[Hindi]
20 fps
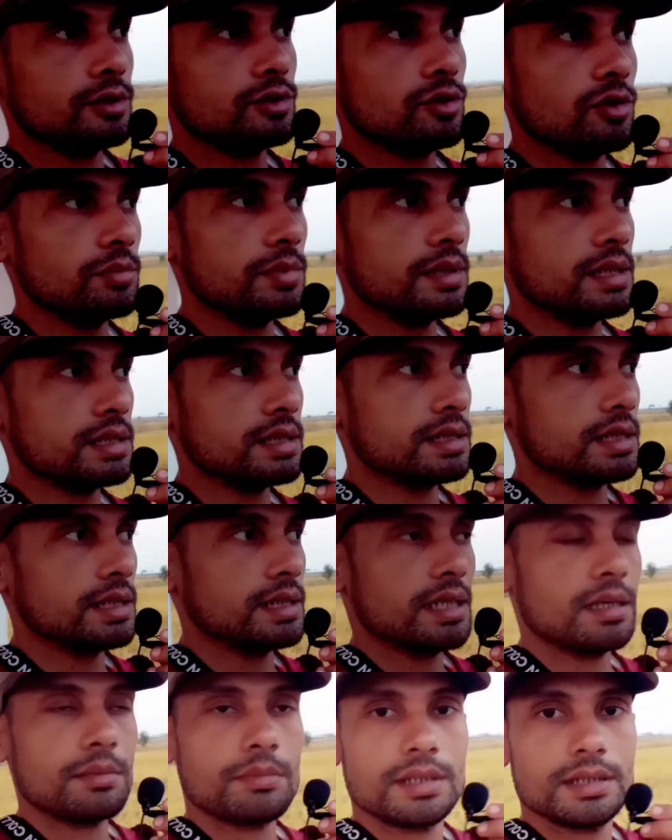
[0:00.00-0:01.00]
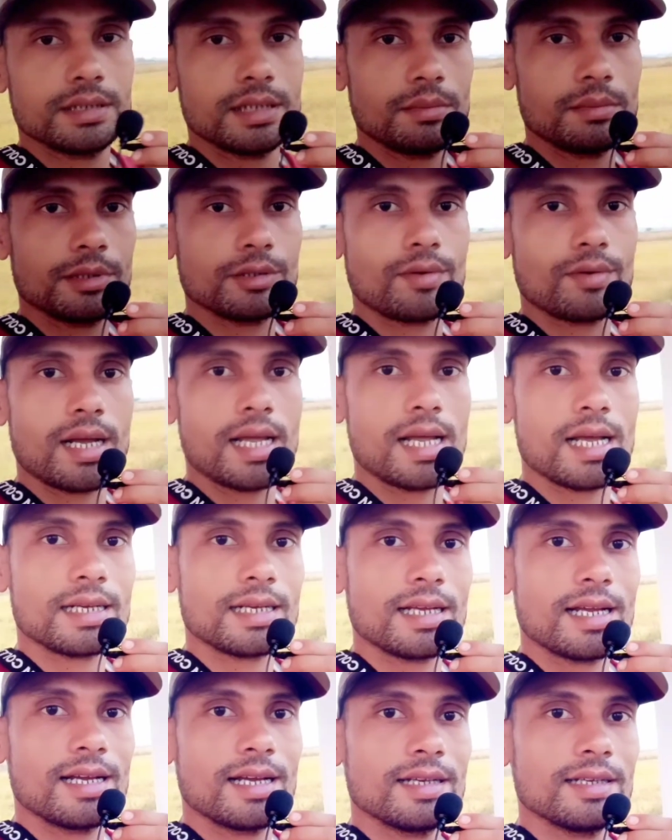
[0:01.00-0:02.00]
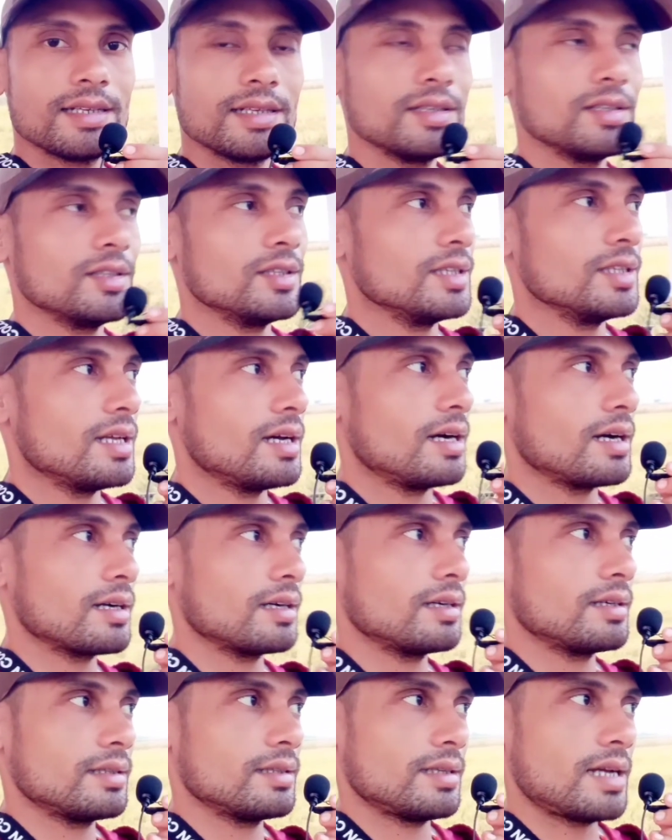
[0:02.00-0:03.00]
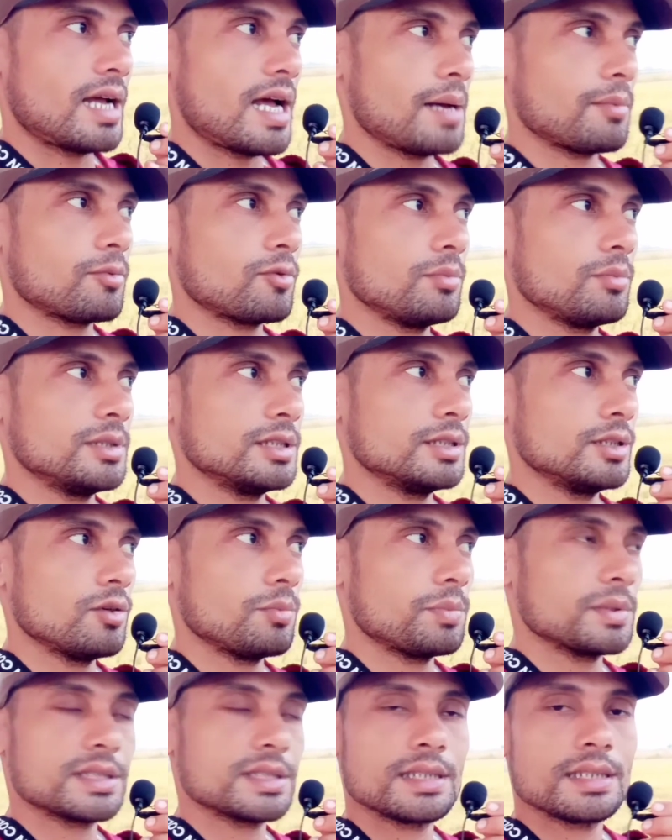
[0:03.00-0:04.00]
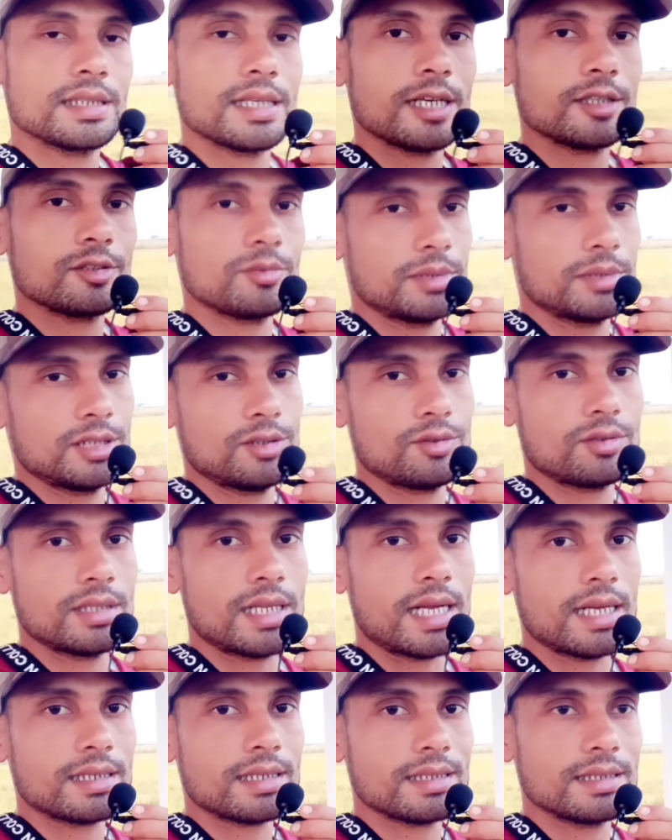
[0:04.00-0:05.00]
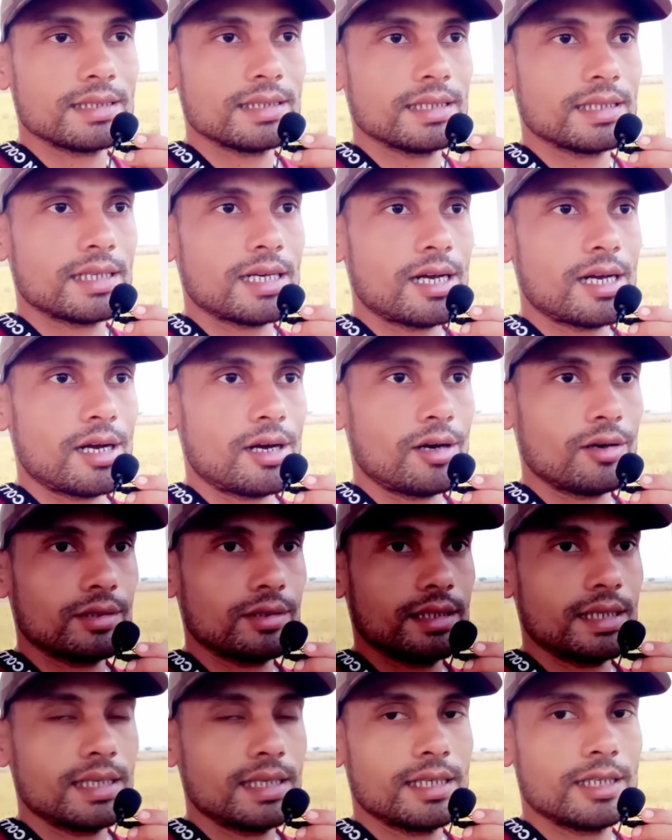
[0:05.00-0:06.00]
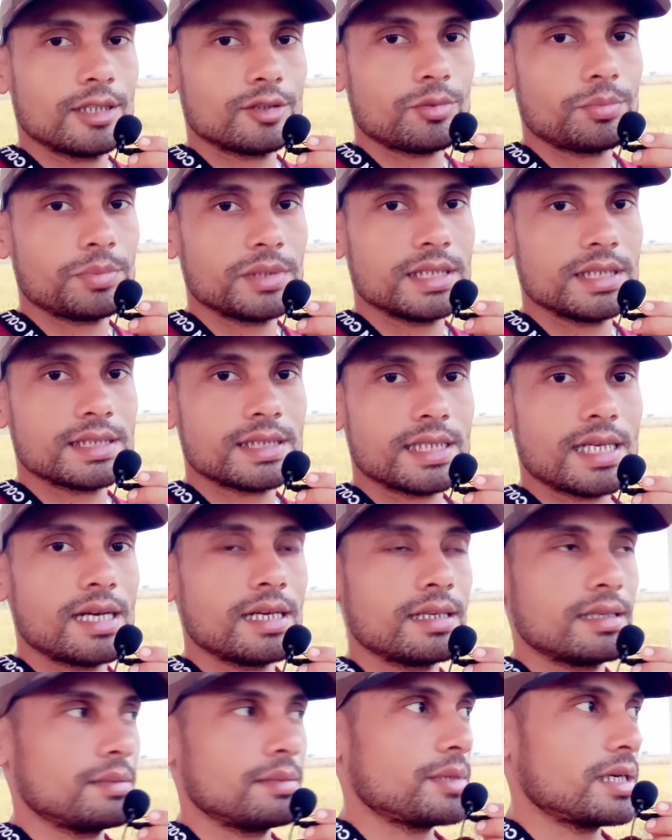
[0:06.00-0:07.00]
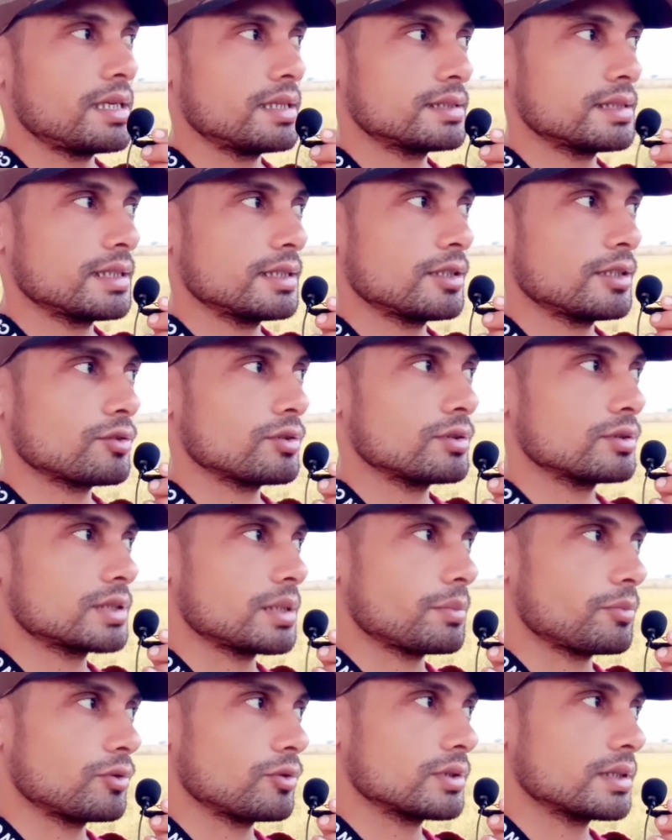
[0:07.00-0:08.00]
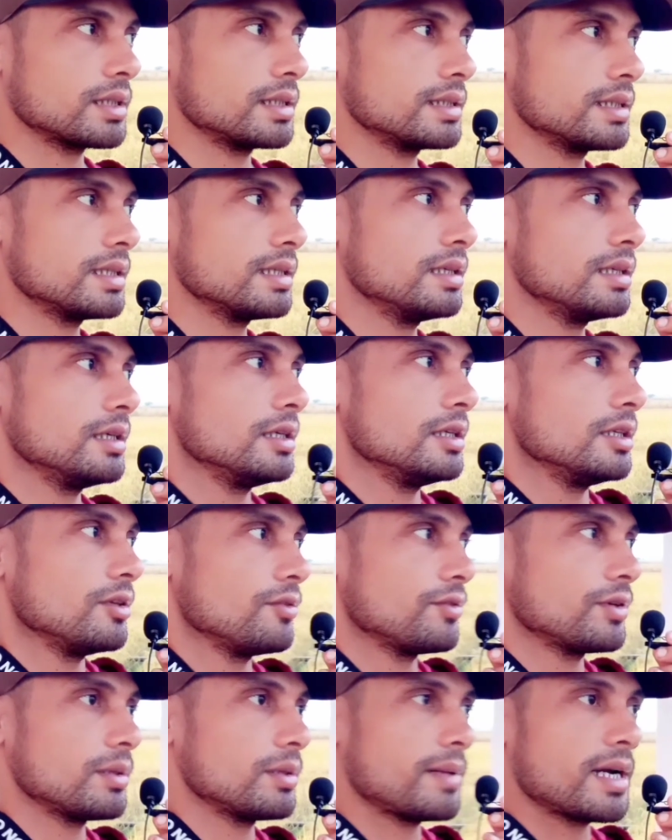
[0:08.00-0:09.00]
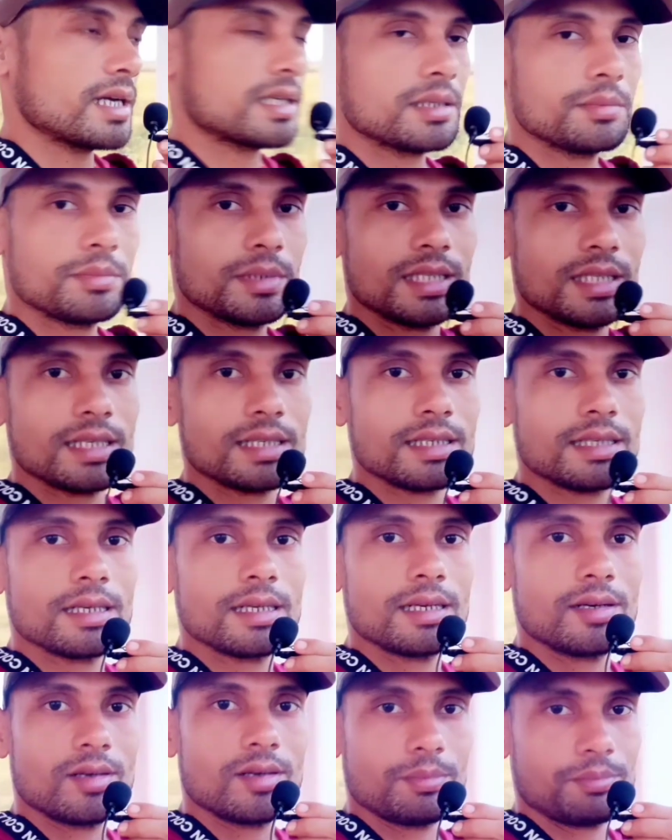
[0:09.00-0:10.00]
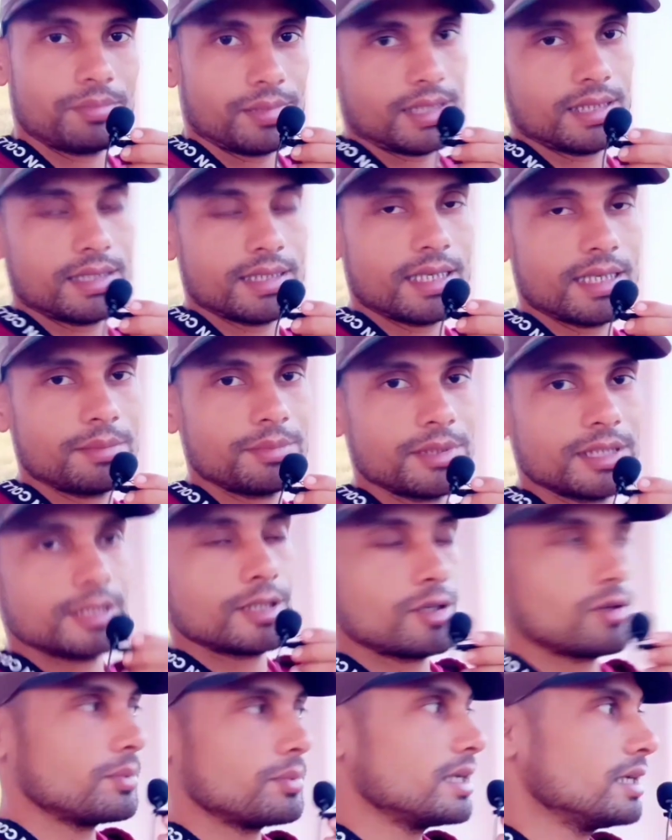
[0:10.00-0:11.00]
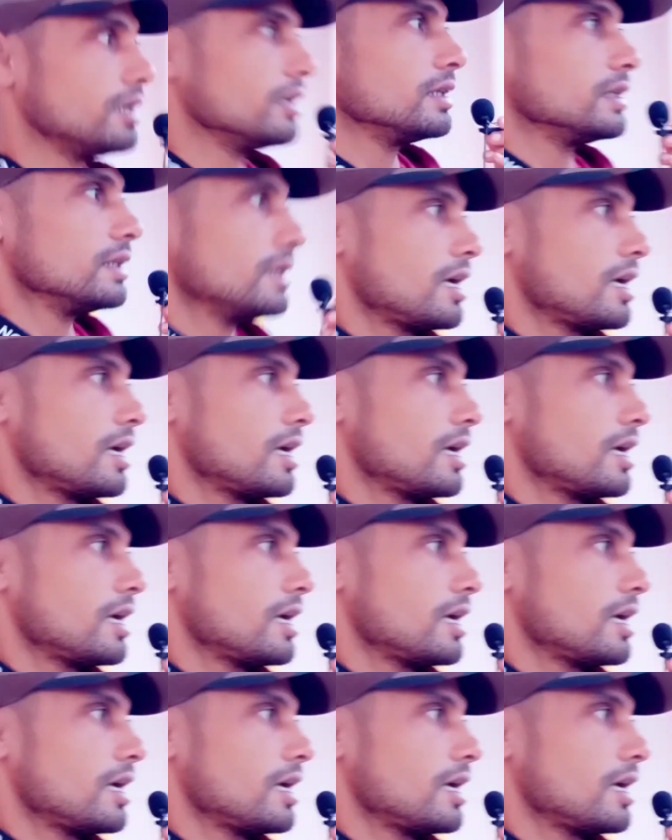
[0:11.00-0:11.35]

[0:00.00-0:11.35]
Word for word: बीचों बीच यह मंदिर बनवाया गया है अगर आपको वीडियो पसंद आए तो वीडियो को लाइक करिएगा और नए हैं तो प्लीज़ यार हमारे चैनल को सपोर्ट करिए फिर बाकी मिलेंगे फिर नए वीडियो में